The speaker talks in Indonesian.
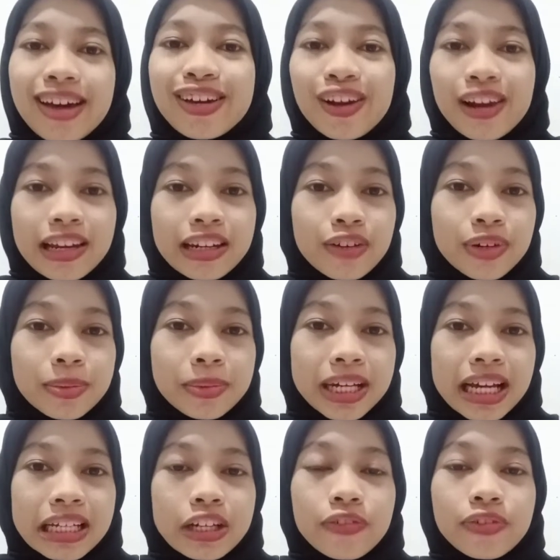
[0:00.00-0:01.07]
Yolanda
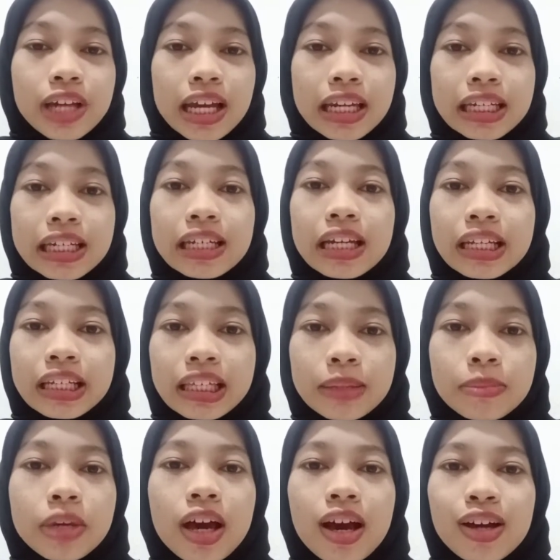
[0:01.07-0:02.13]
Febrika Syafriani dari
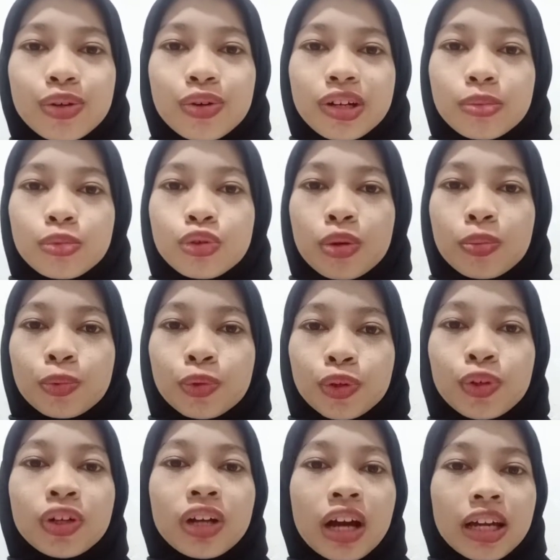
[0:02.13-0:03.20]
kimia A 2020
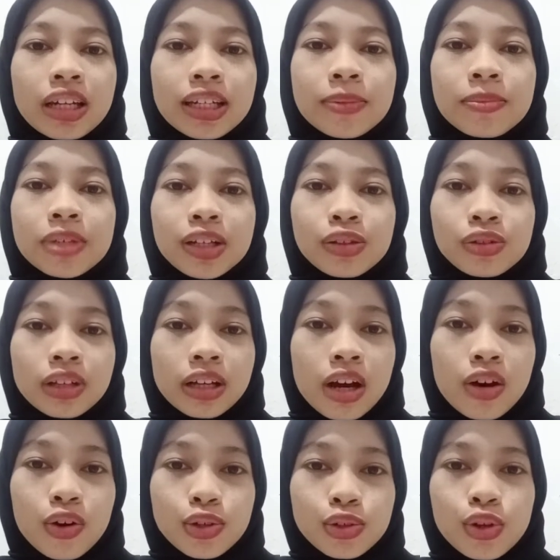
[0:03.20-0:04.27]
dengan NIM
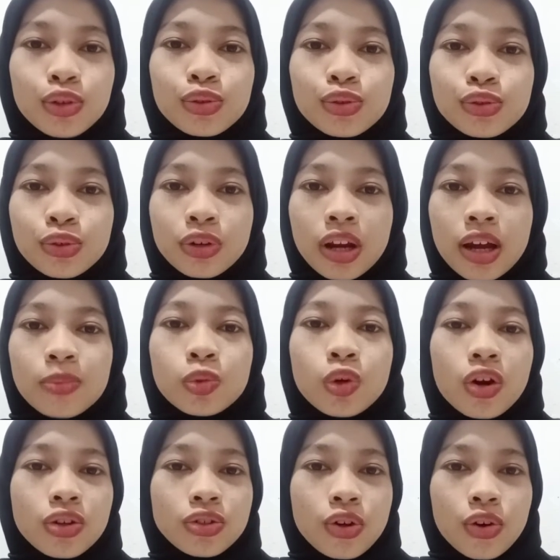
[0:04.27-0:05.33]

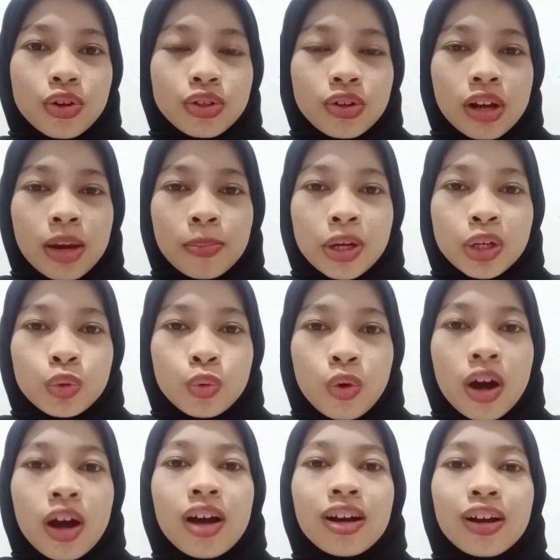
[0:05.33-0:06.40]

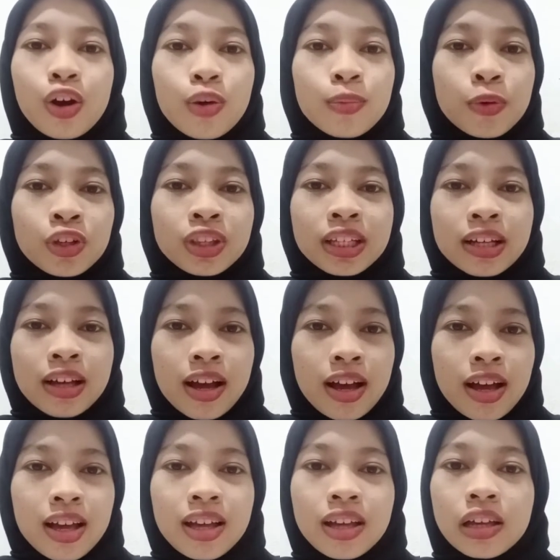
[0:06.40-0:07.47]
1307620082 kelompok
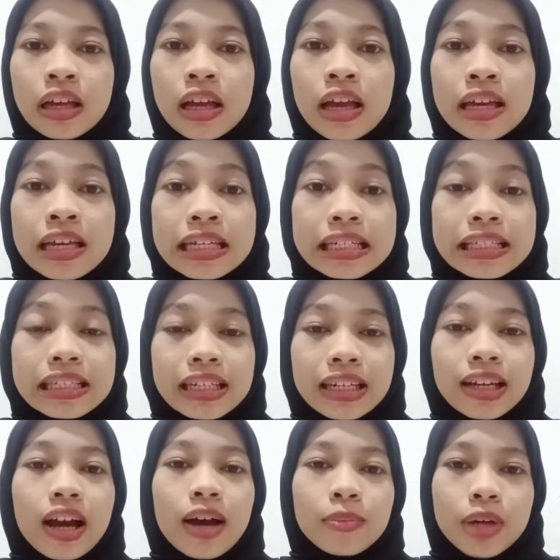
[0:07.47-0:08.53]
3. Di
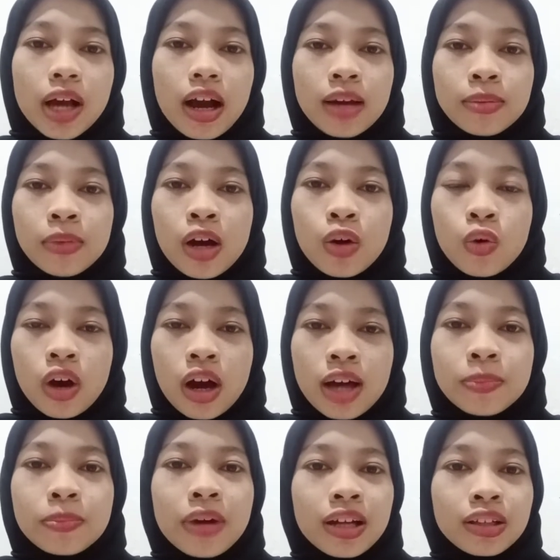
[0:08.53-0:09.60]
sini kami akan
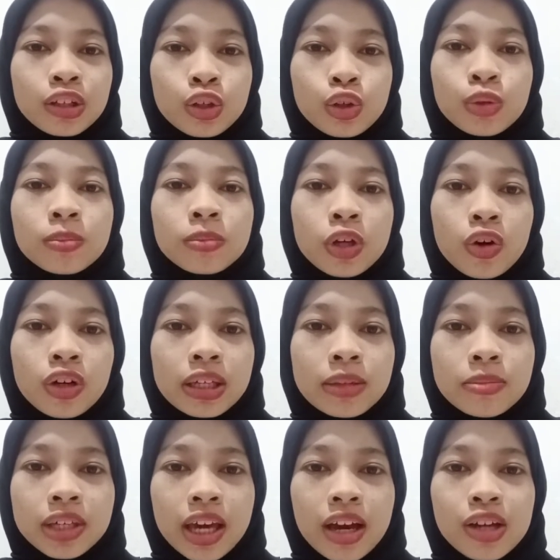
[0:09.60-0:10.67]
melakukan praktikum
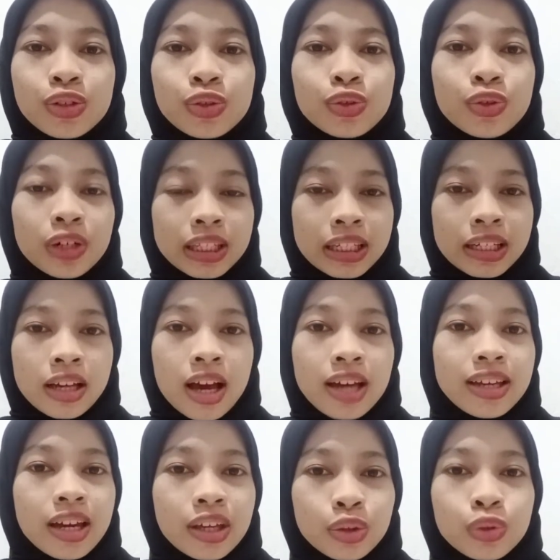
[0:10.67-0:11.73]
biokimia judul
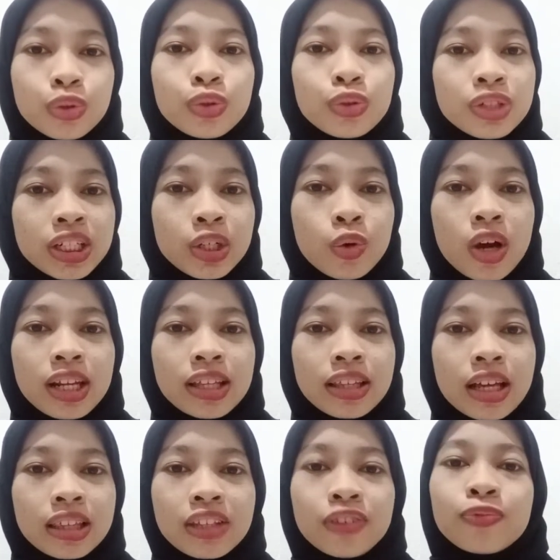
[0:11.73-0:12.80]
3 yaitu uji
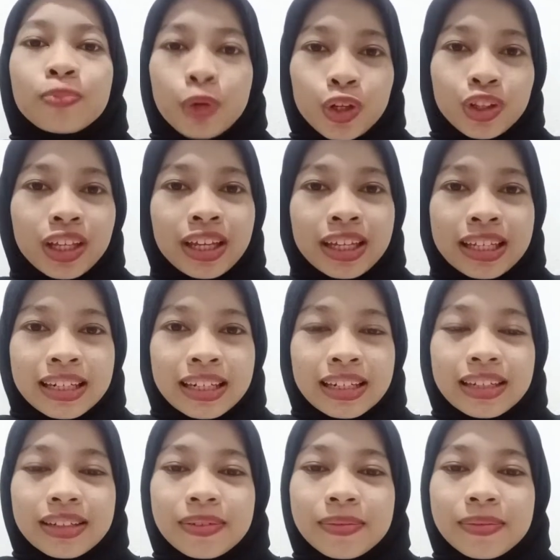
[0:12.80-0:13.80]
kualitatif protein.